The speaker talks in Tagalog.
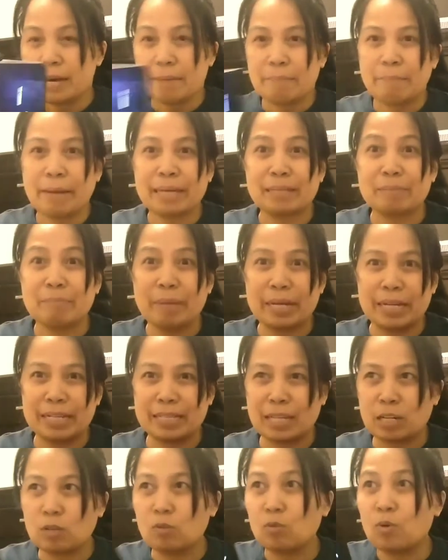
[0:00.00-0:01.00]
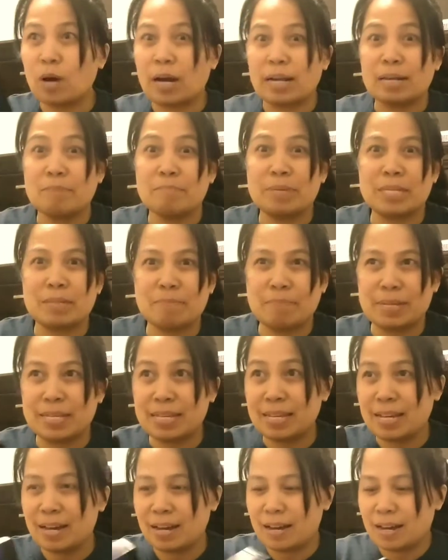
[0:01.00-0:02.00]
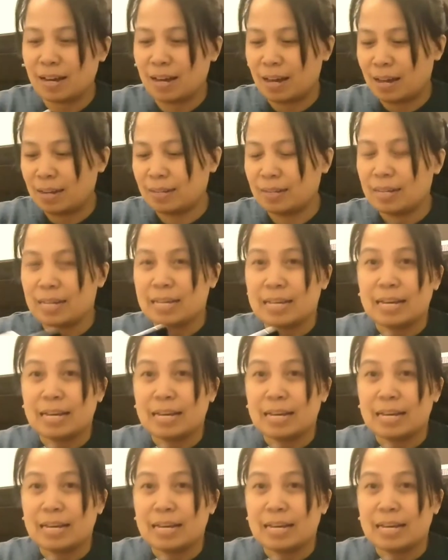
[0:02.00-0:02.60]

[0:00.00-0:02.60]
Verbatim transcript: Bait-baitan kunwari, bisibisihan,